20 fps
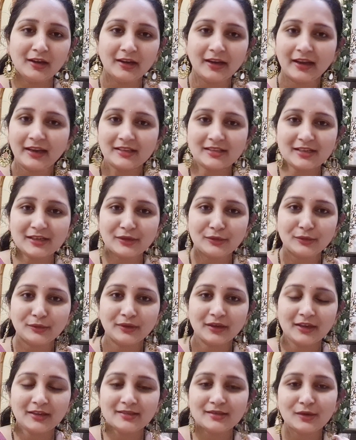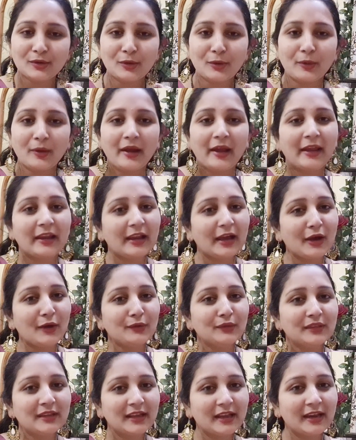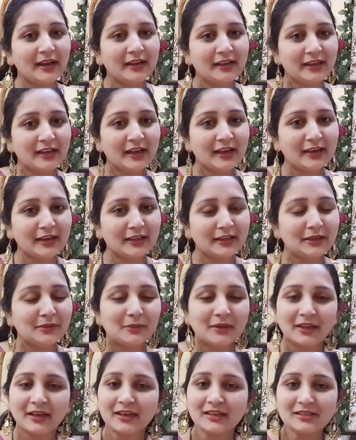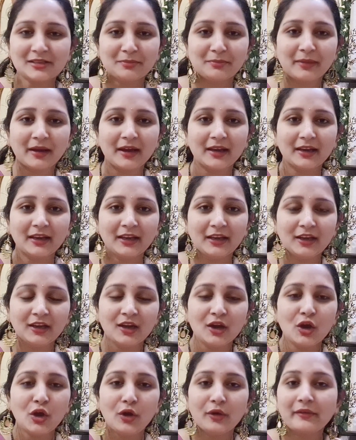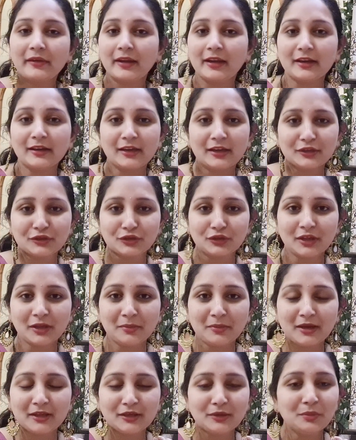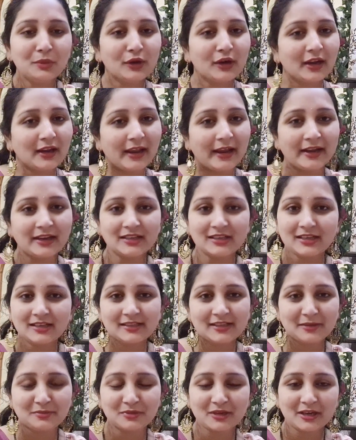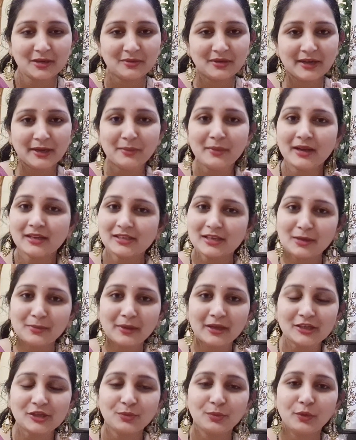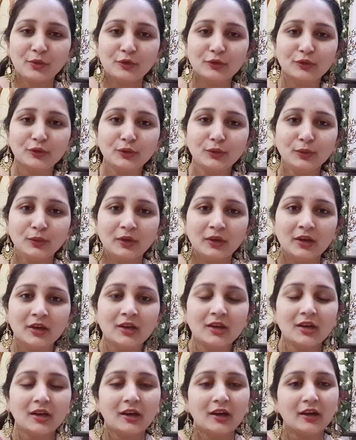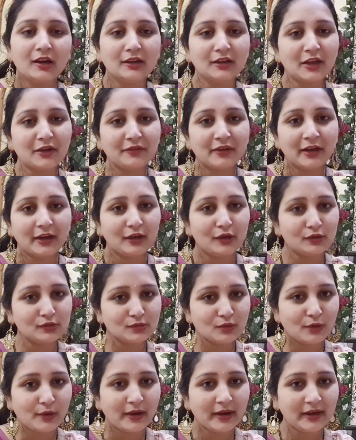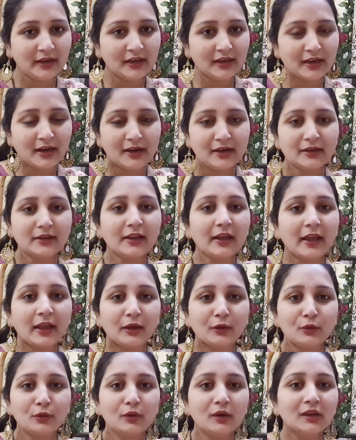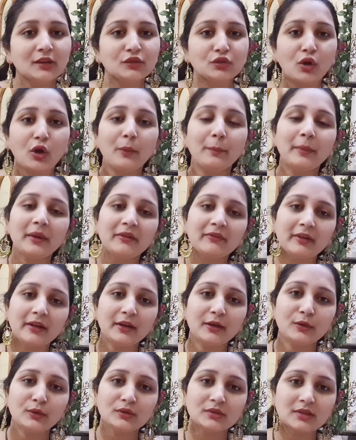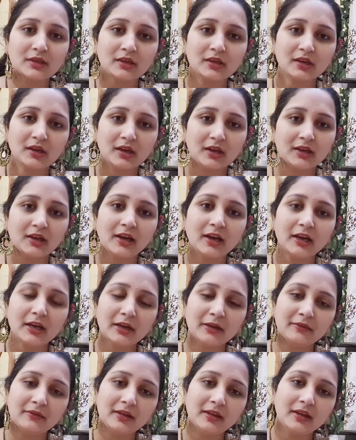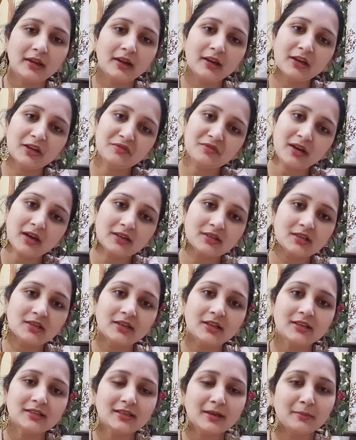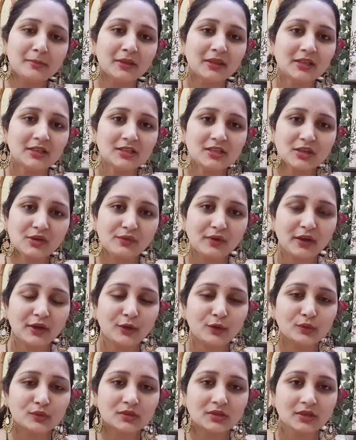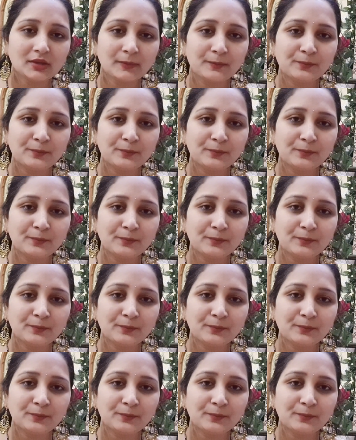లేట్ చేయకుండా సో ఎలా ఉంది ఏంటి అనేది మీరే చెప్పాలి ఒకవేళ నచ్చితే మాత్రం ఒక లైక్ షేర్ సబ్స్క్రైబ్ చేయడం అసలు మర్చిపోవద్దు నా వీడియోస్లో ఏంటి అంటే ఎక్కువగా షాపింగ్ వీడియోస్ అట్లాంటివి అంటే ఫ్యాషన్కి సంబంధించిన వీడియోస్